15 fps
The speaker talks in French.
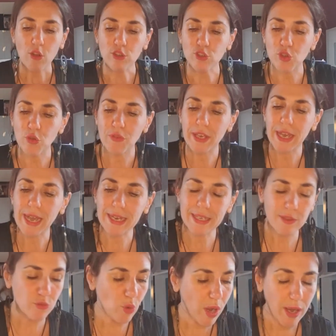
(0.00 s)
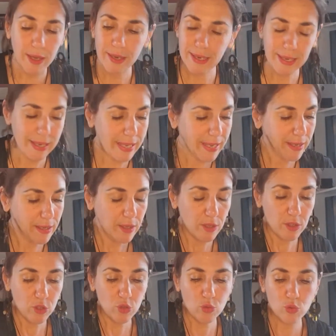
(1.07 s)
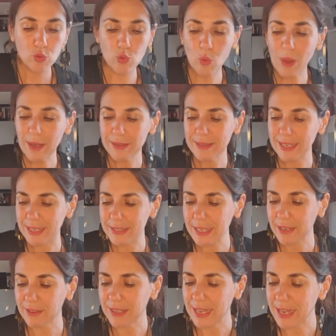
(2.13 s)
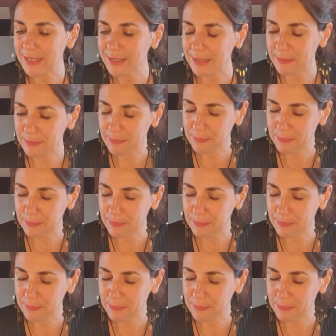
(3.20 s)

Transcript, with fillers: je vais aller voir les trois dernières cartes